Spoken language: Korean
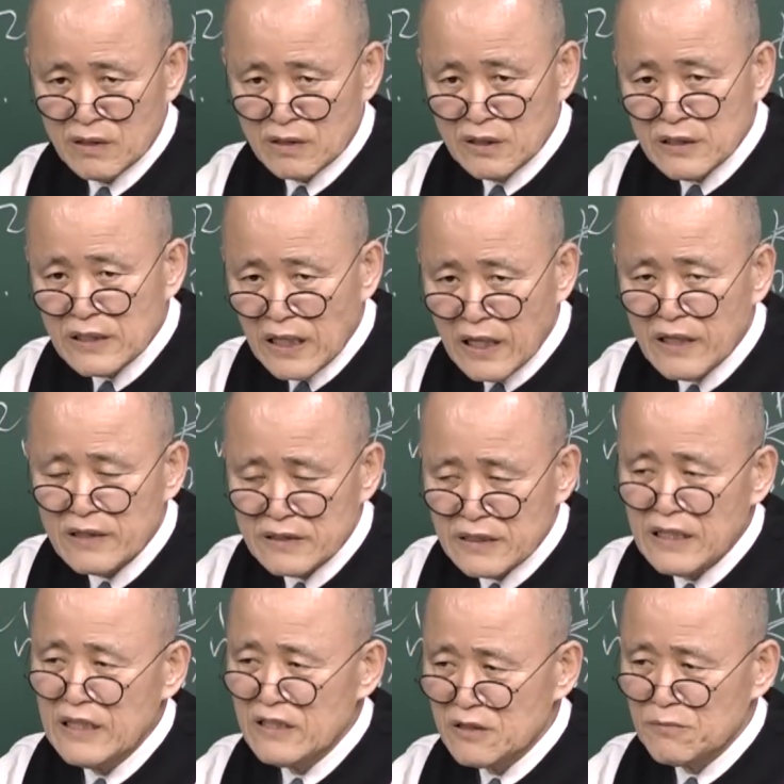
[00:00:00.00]
그러니까
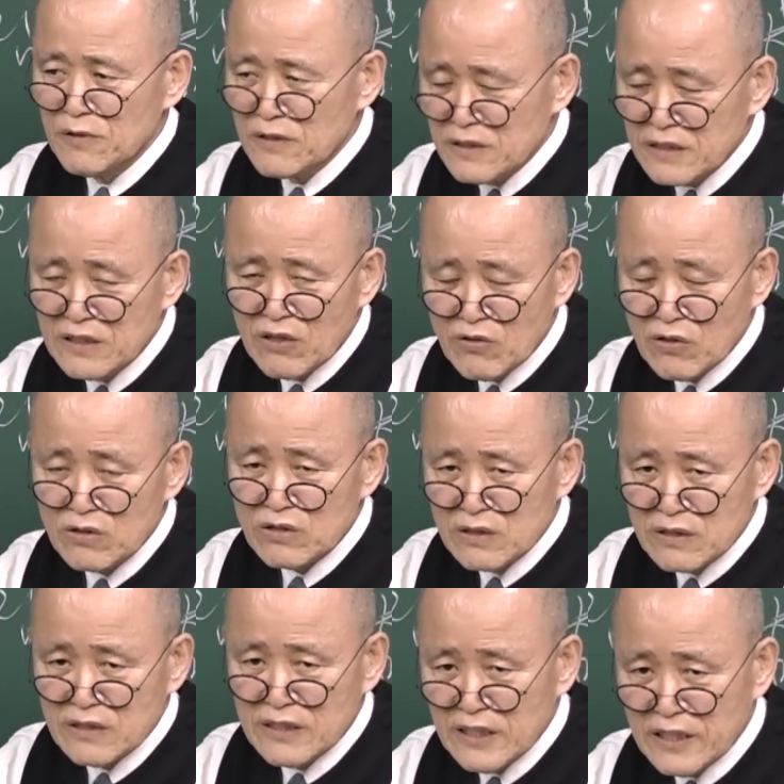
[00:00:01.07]
예를 들면 이런
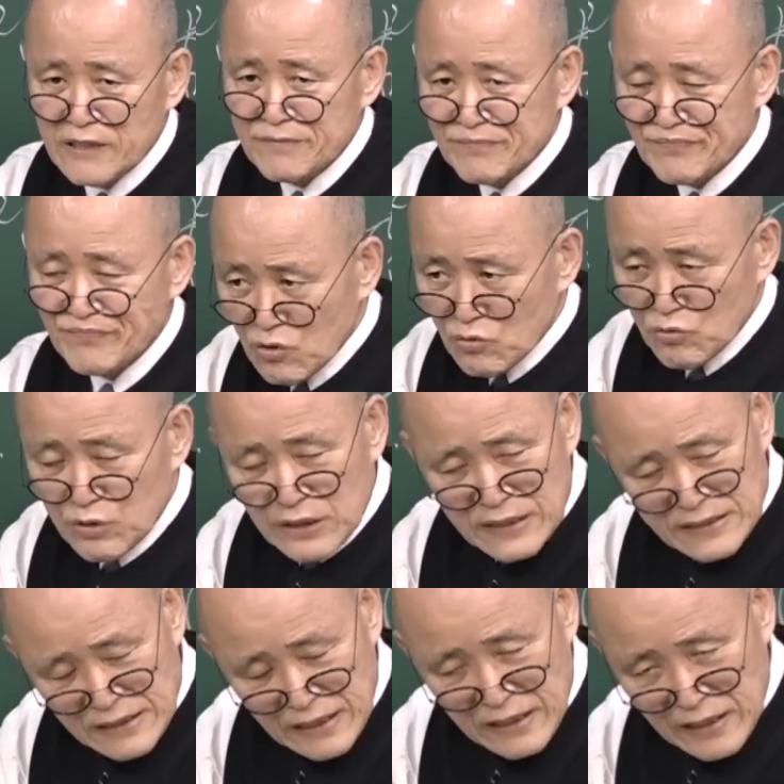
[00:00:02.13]
것들이
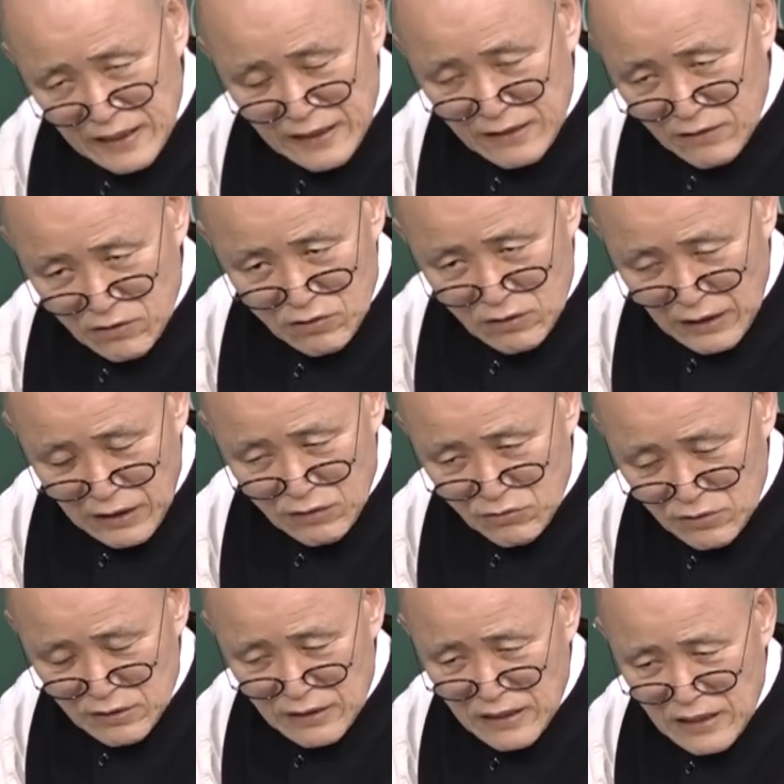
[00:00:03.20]
우리가 생각하는
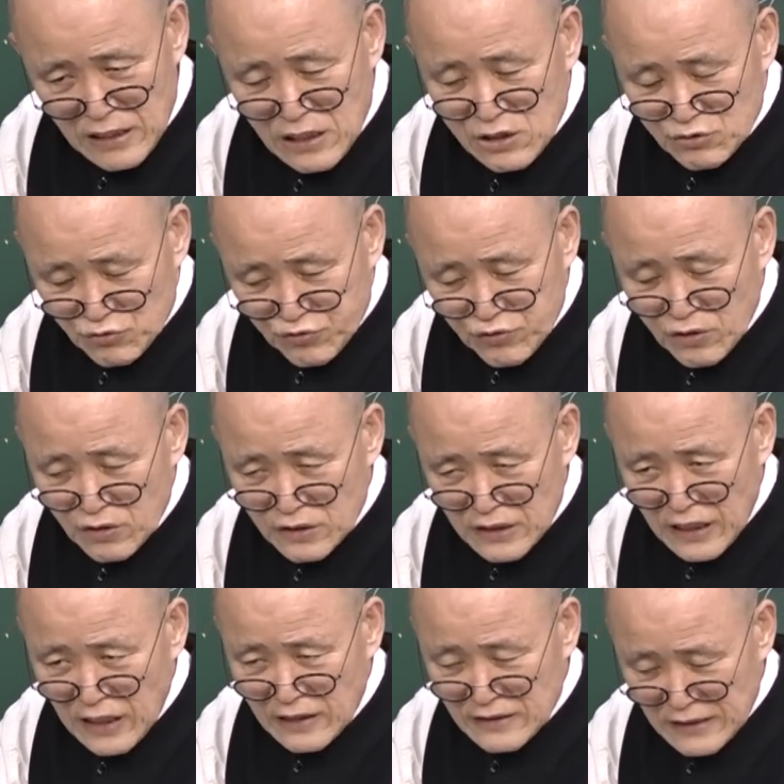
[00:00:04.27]
거하고는
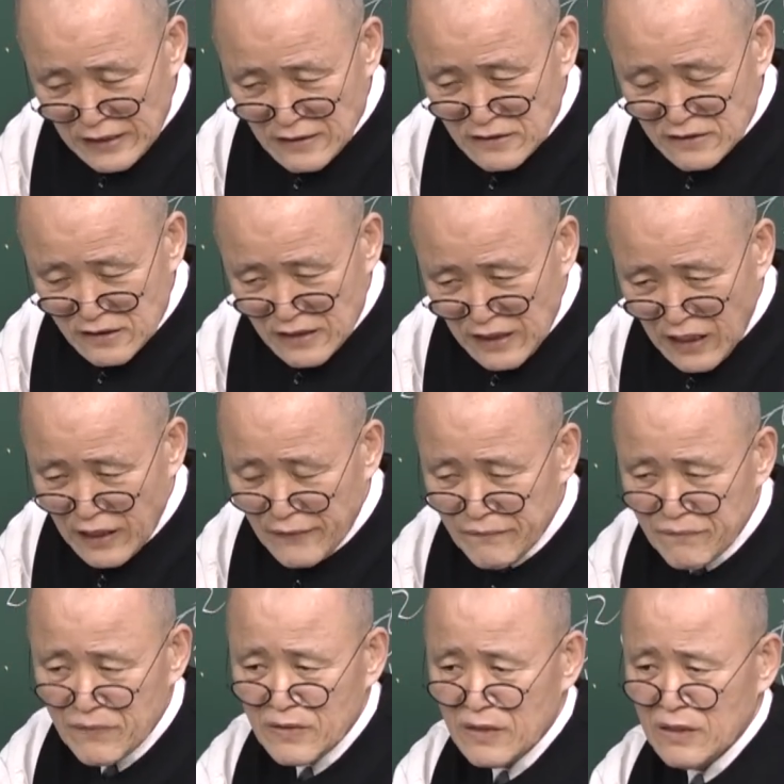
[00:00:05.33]
주역이라는 텍스트가
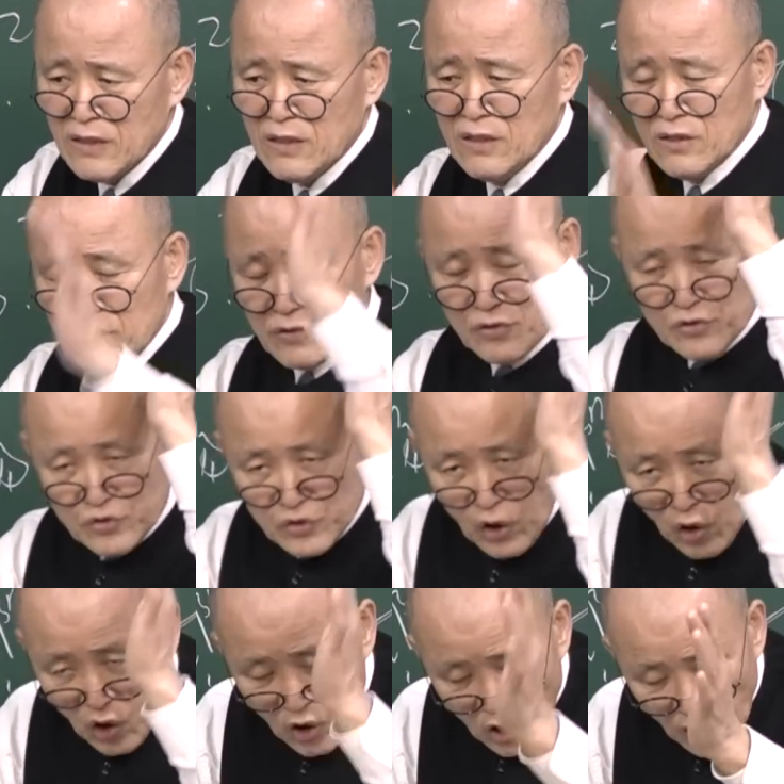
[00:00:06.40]

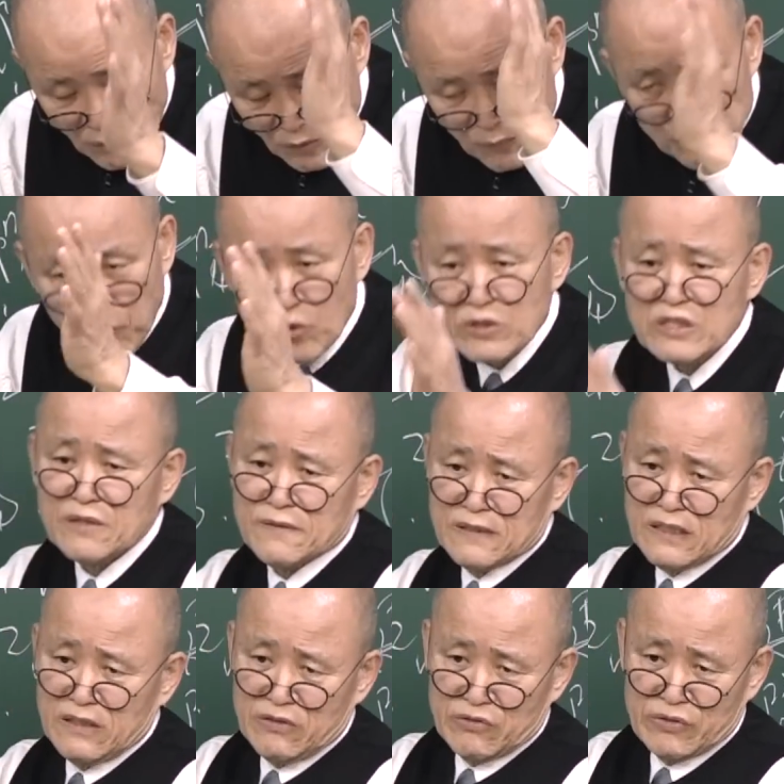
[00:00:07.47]
너무
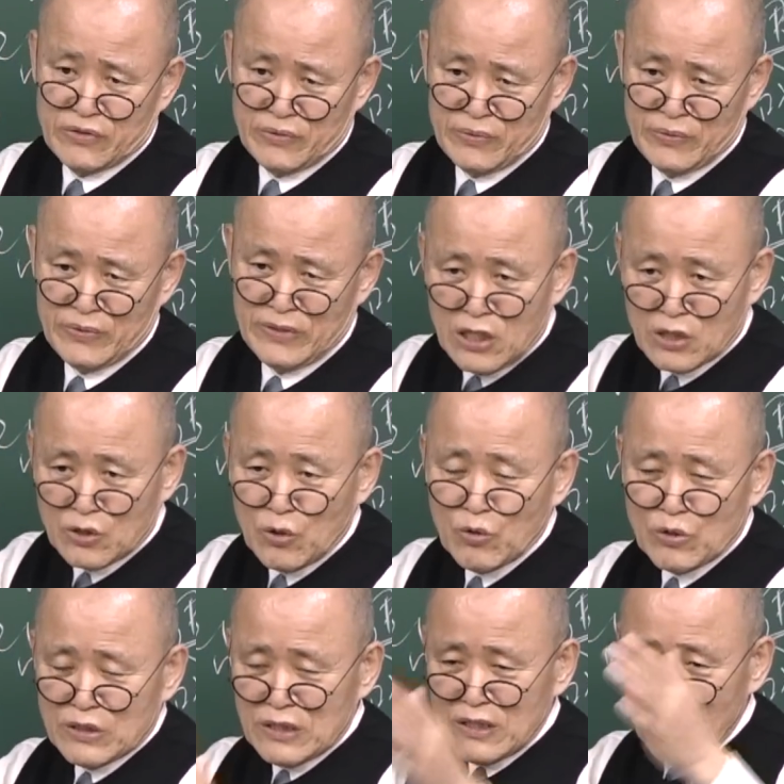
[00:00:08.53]
복잡하다는 거예요.
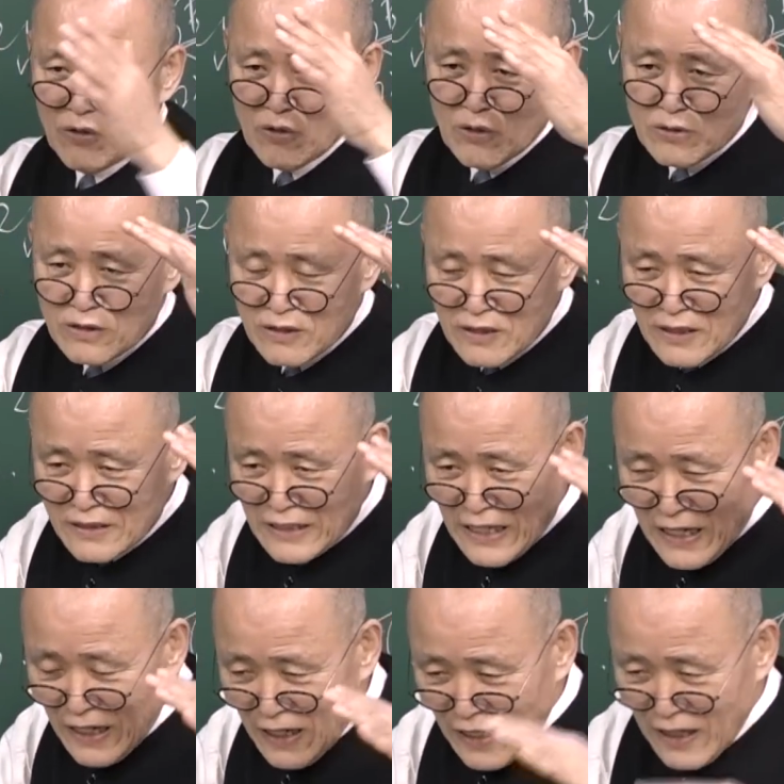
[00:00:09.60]
그리고 이런 것들이
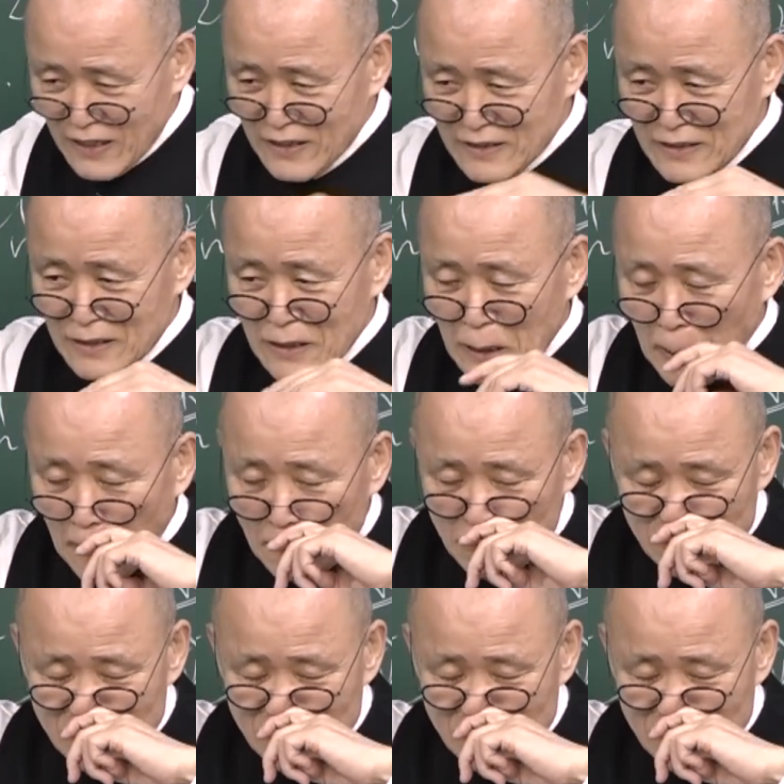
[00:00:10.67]
다 이렇게